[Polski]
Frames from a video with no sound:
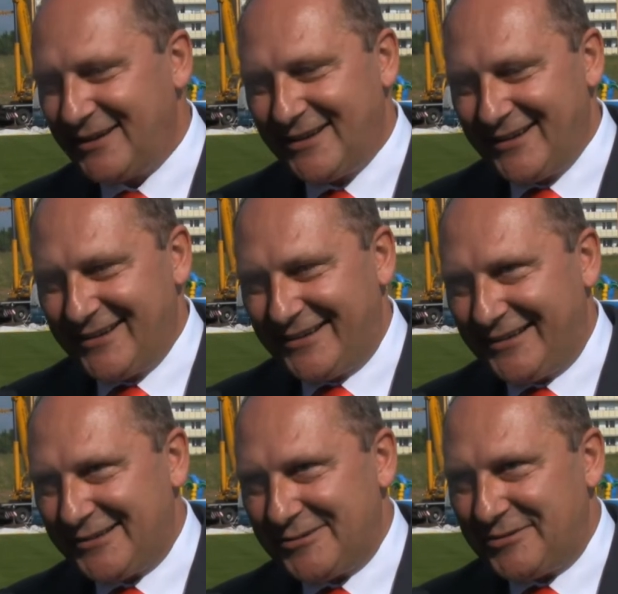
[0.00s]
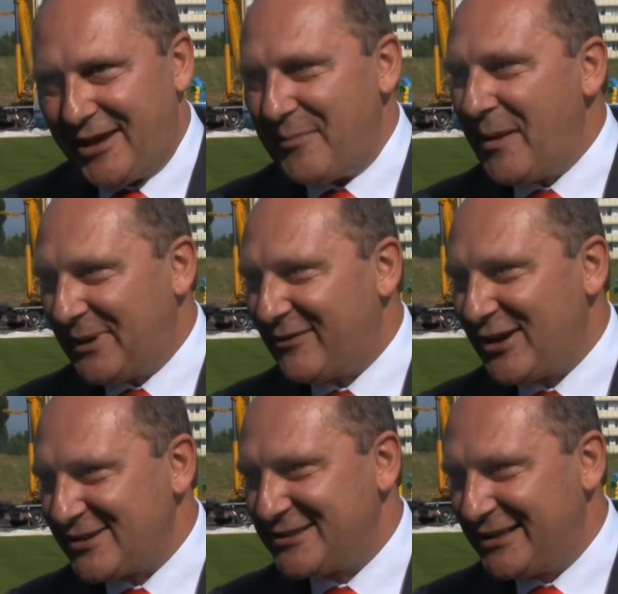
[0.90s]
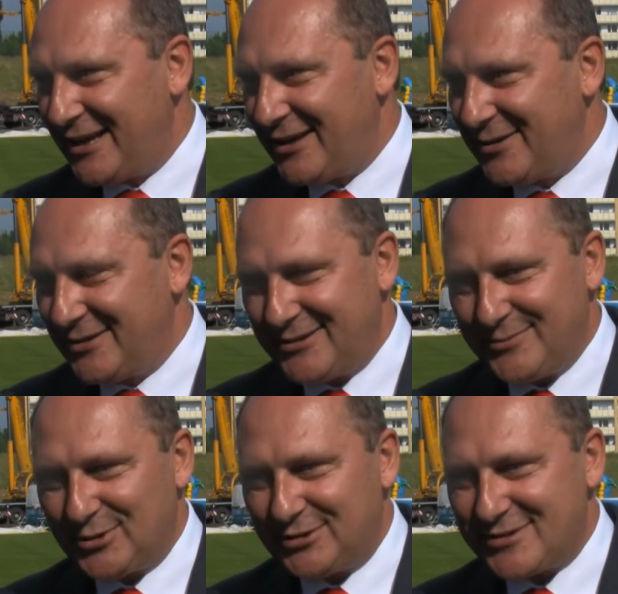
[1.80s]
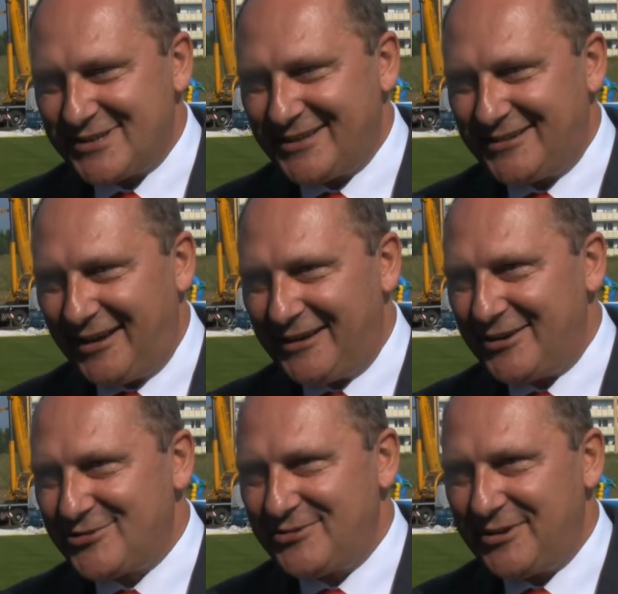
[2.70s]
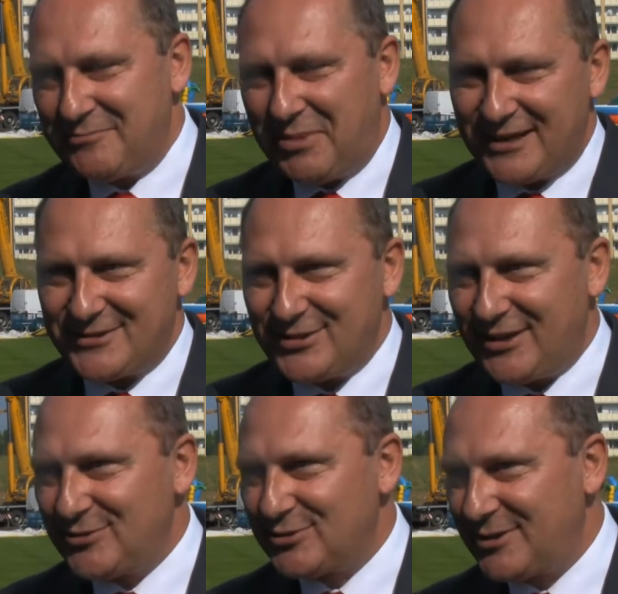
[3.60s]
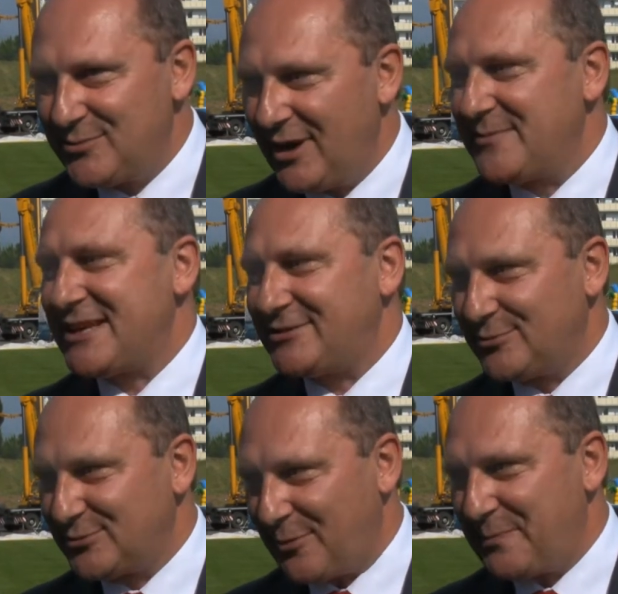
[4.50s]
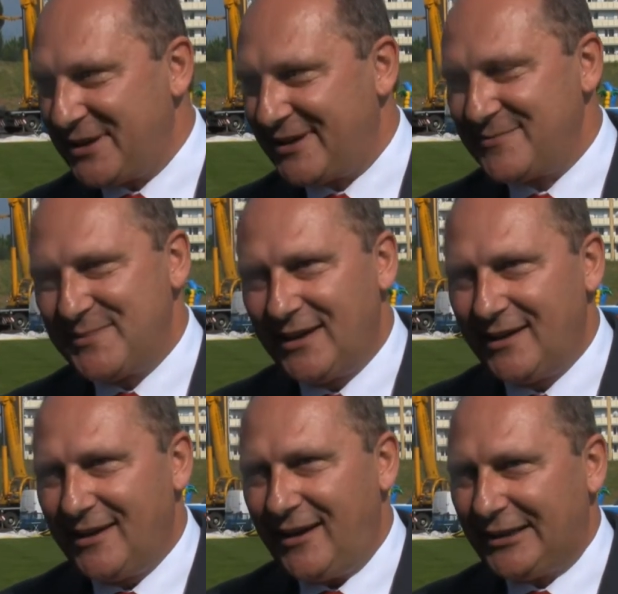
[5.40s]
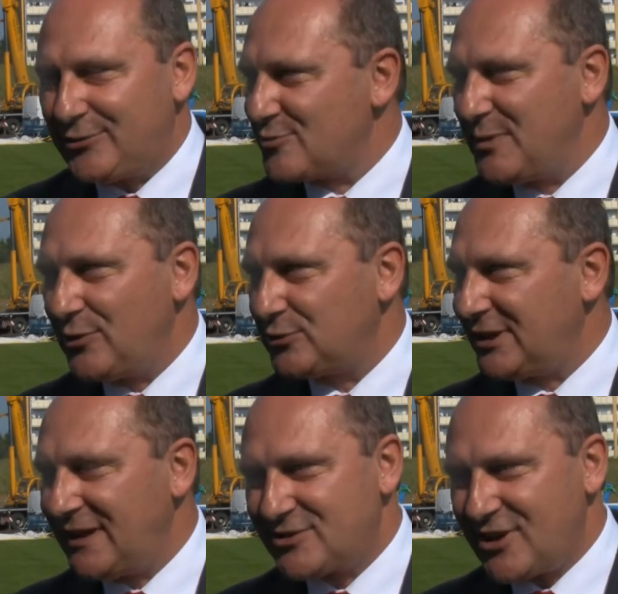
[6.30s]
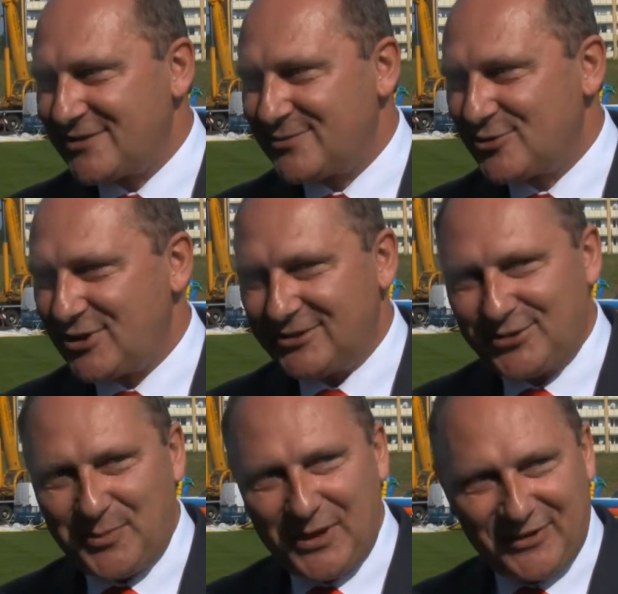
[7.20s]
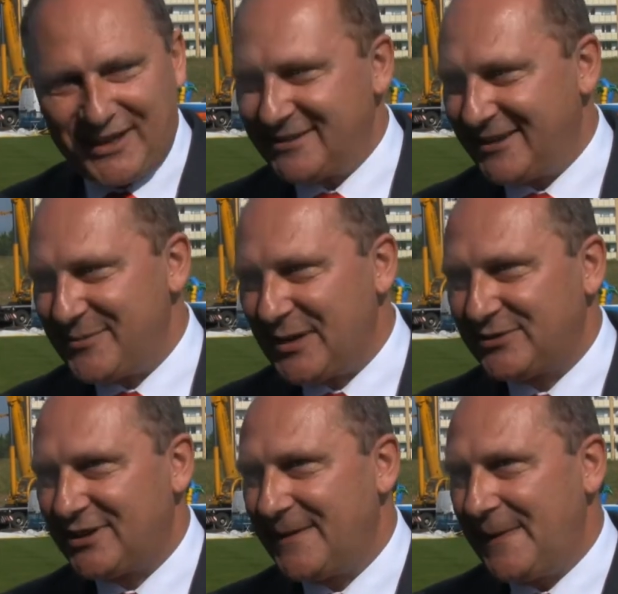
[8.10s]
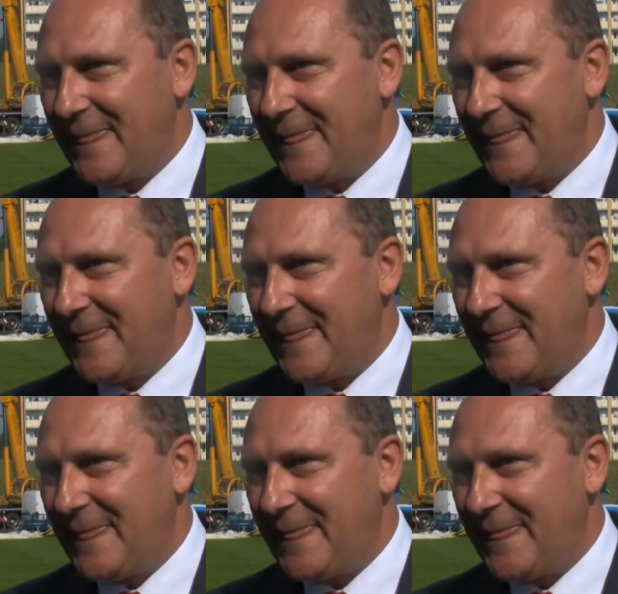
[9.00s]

E, ja mam prawo jazdy na e, motocykl, ale jeździłem bardzo dawno temu MZ-tą Tropikiem, ale to już minęło tyle czasu, że to była frajda, naprawdę